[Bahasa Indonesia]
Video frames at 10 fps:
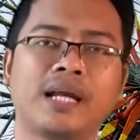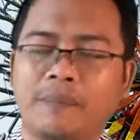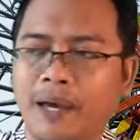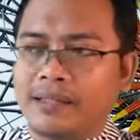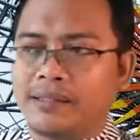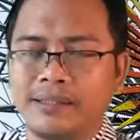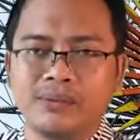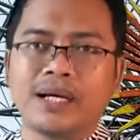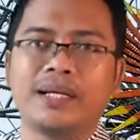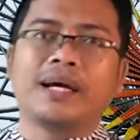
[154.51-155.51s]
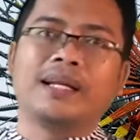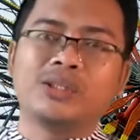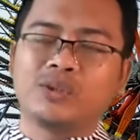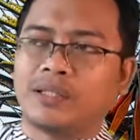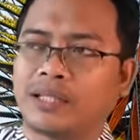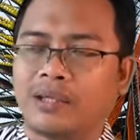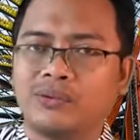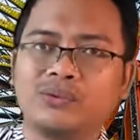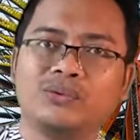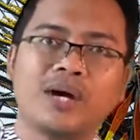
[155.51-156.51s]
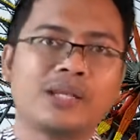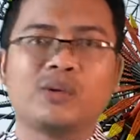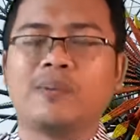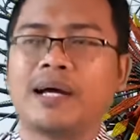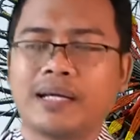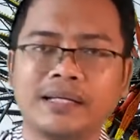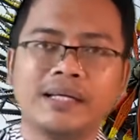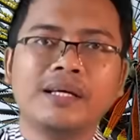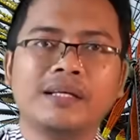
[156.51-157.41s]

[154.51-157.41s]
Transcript: Nah PSI itu kadang-kadang cuma satu, dua atau bahkan